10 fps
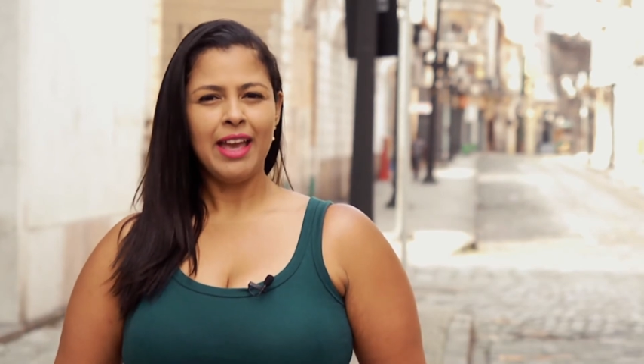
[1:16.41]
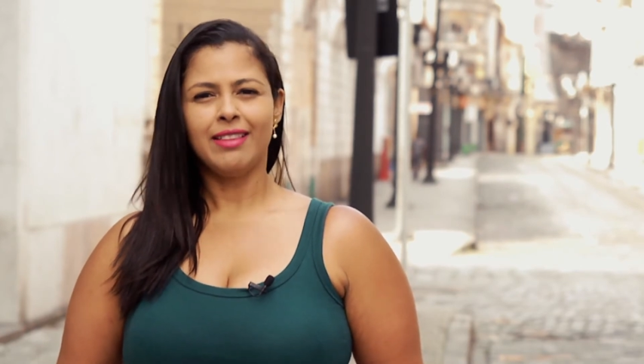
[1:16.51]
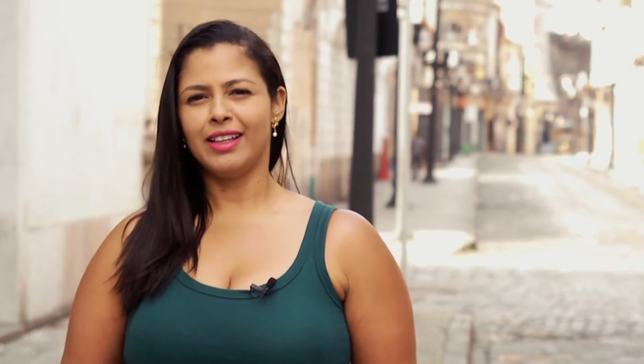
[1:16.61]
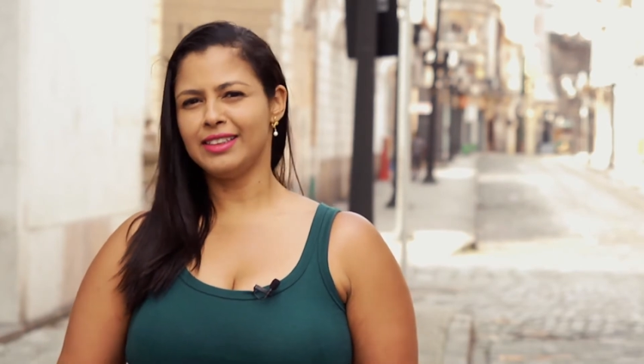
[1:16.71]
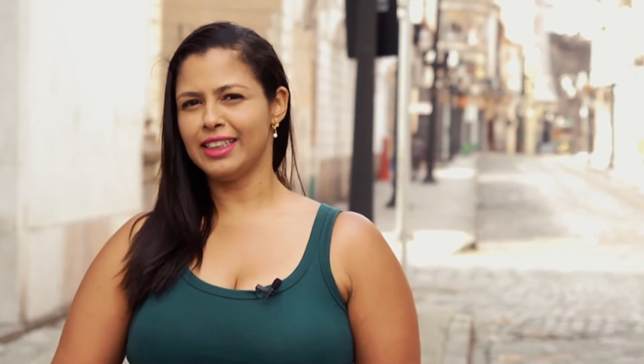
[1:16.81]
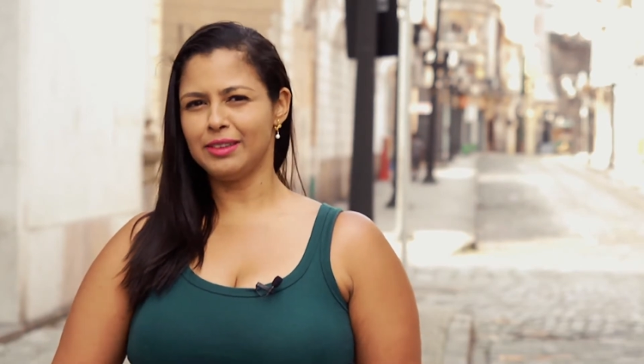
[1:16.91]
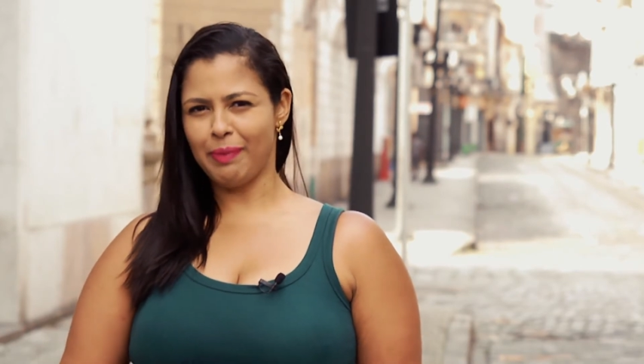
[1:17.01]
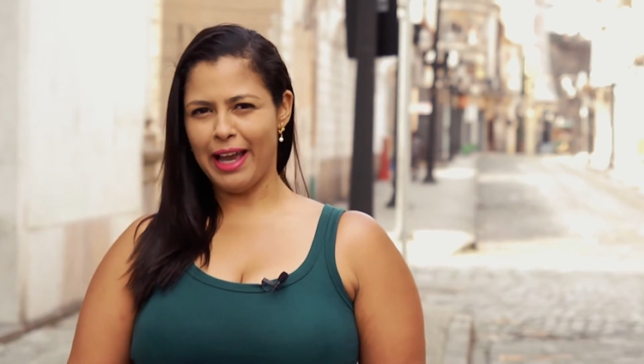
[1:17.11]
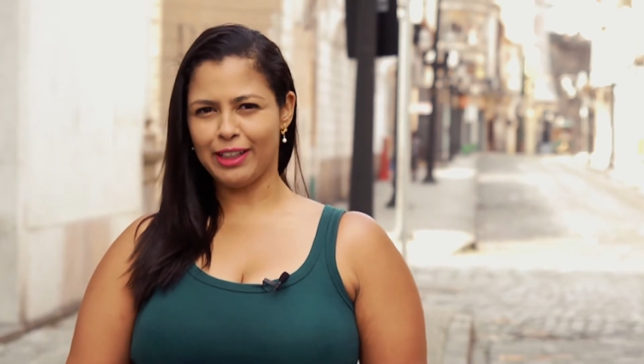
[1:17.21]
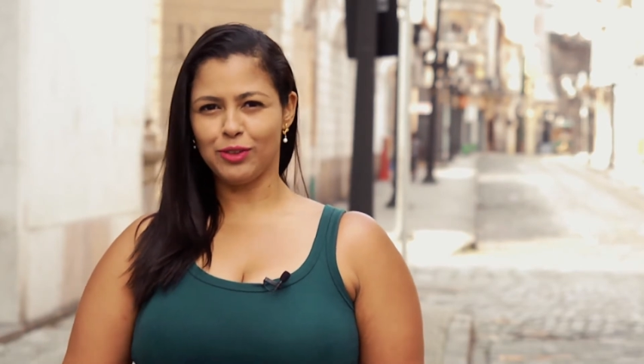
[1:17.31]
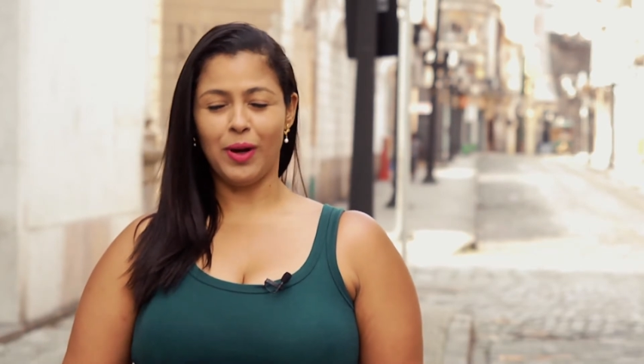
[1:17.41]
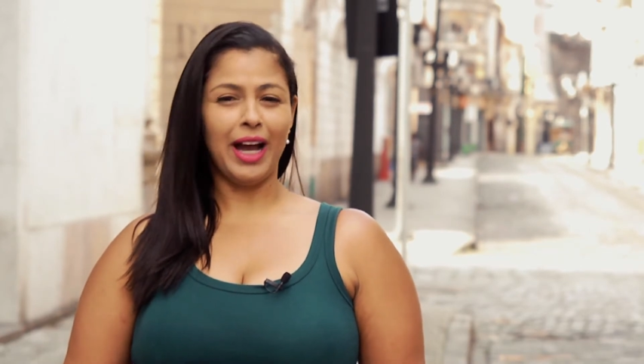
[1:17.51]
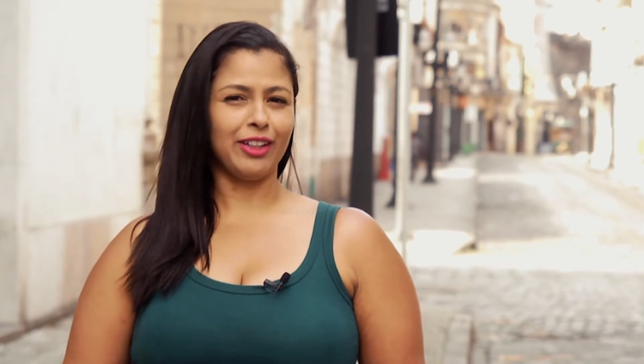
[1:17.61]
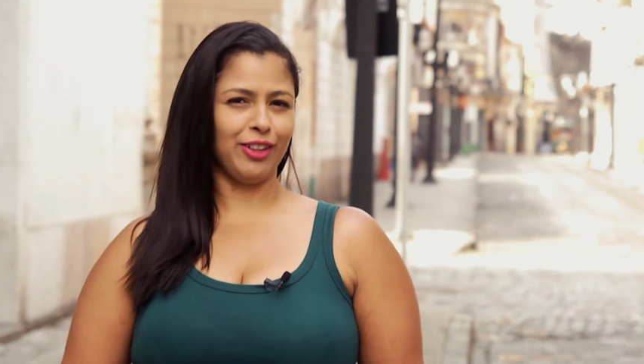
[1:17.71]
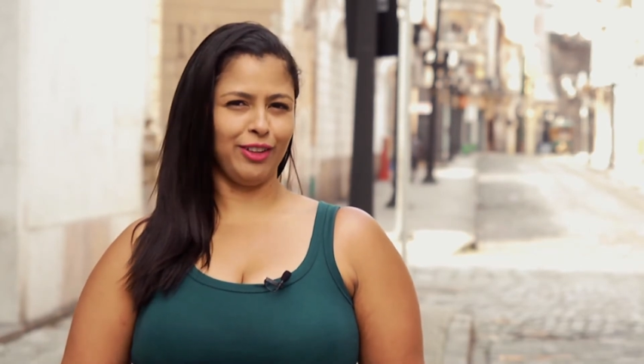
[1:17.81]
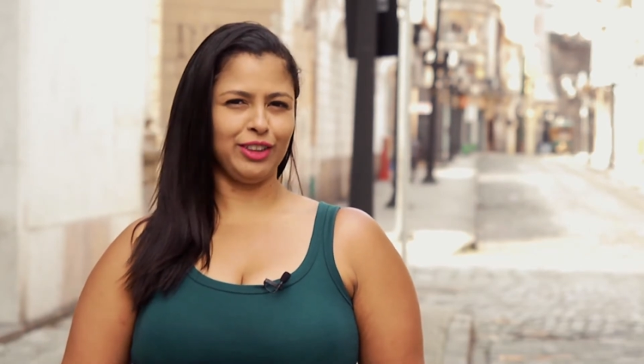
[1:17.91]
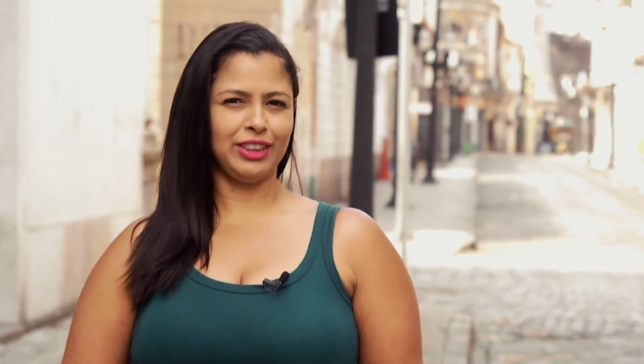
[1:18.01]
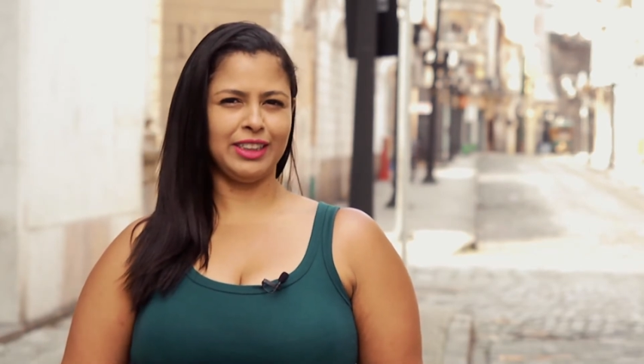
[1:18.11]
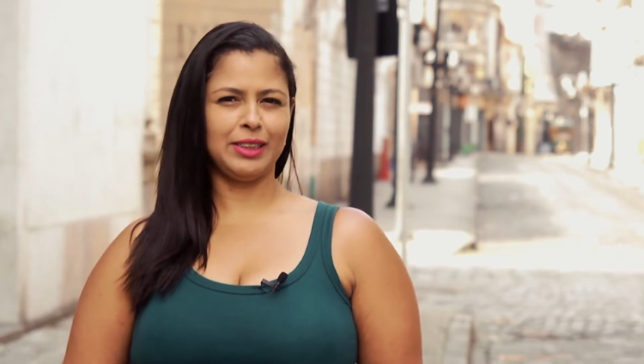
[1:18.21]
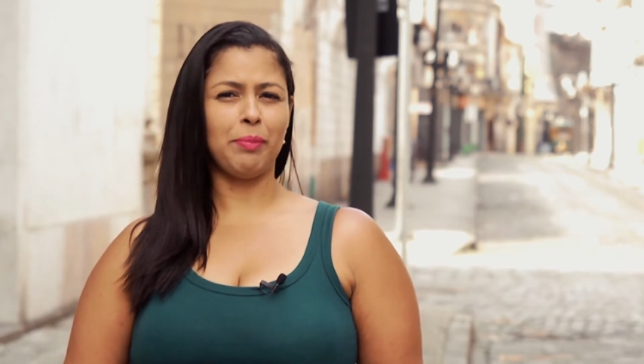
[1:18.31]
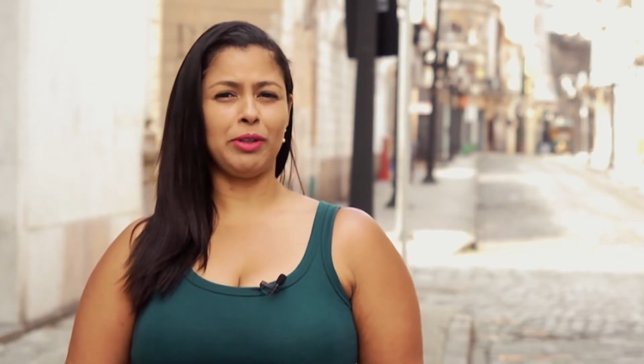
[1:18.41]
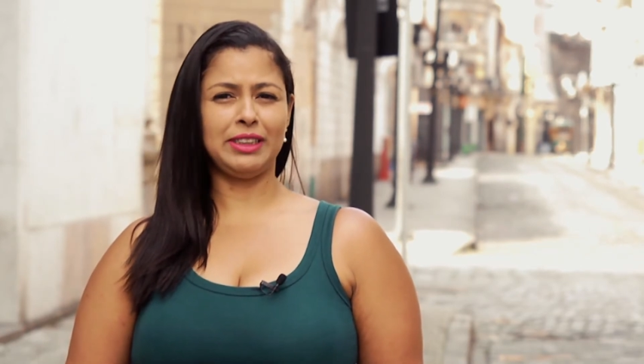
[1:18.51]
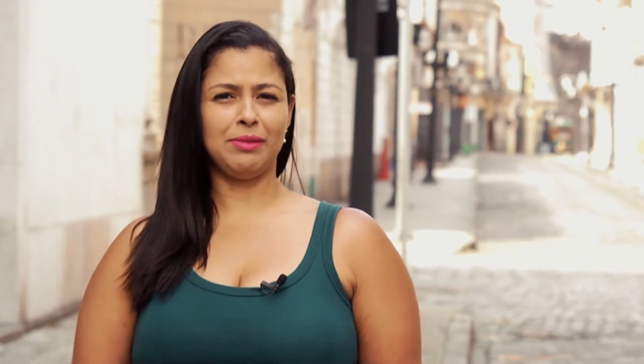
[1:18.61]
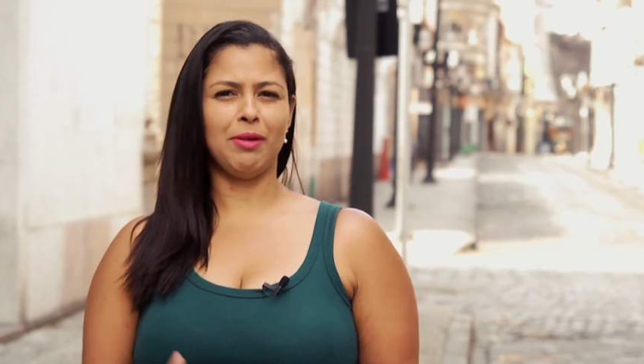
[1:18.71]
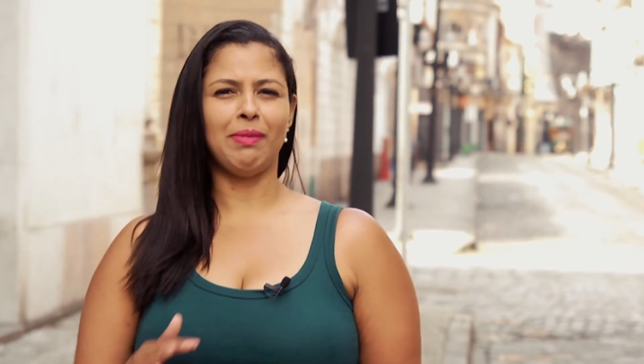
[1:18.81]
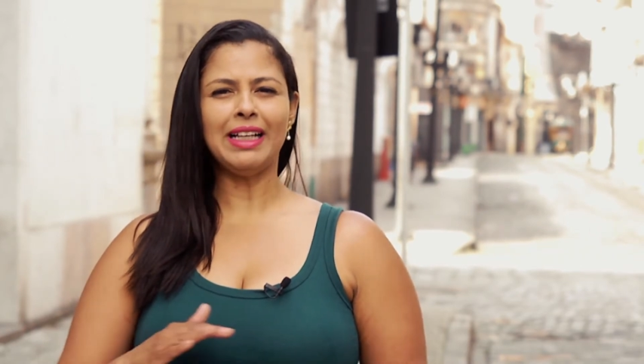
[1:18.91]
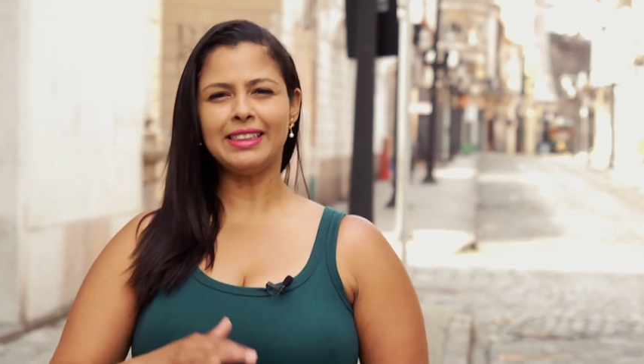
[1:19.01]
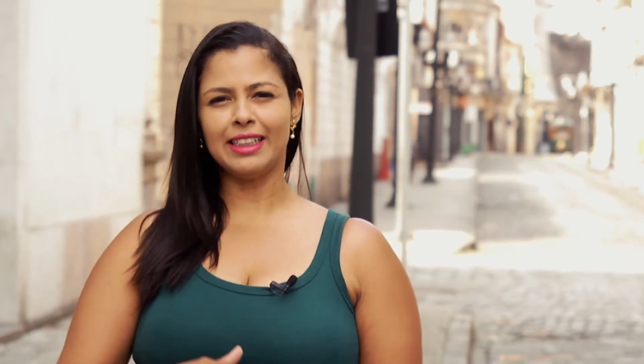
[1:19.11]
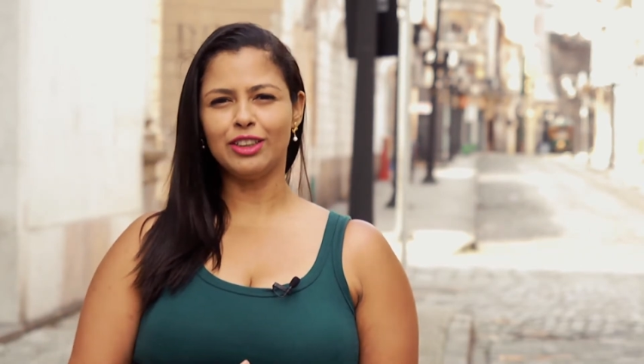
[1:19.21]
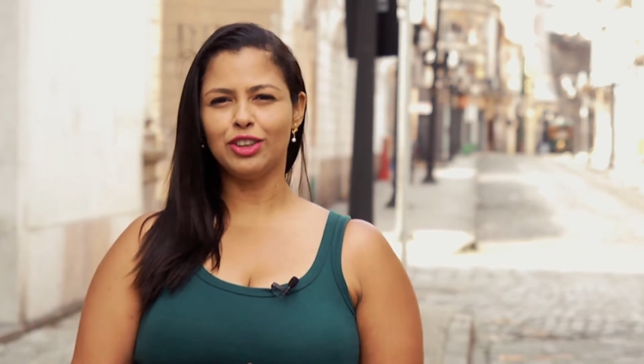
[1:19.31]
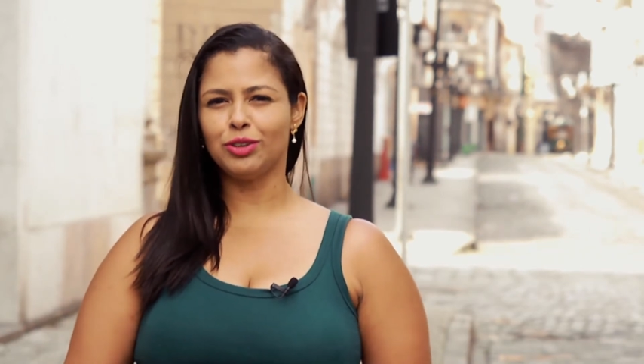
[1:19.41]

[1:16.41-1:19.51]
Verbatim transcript: Nesse aspecto, a arqueologia se aproxima bastante